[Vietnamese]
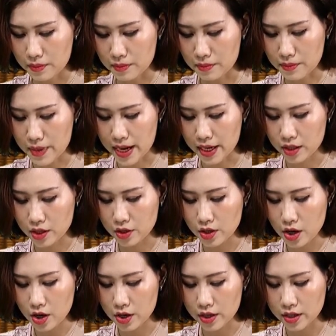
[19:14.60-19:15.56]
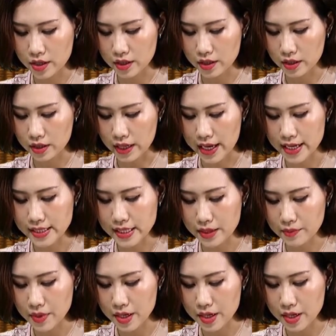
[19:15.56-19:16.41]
Mẹ nó nói, hay sang